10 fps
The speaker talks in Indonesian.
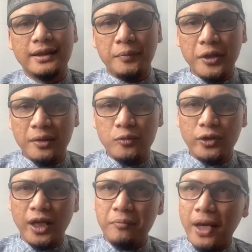tapi
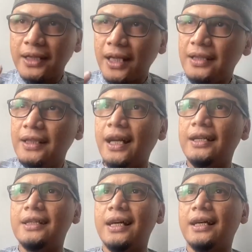kemudian matanya tidak
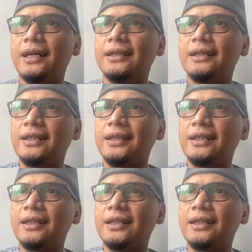dijaga,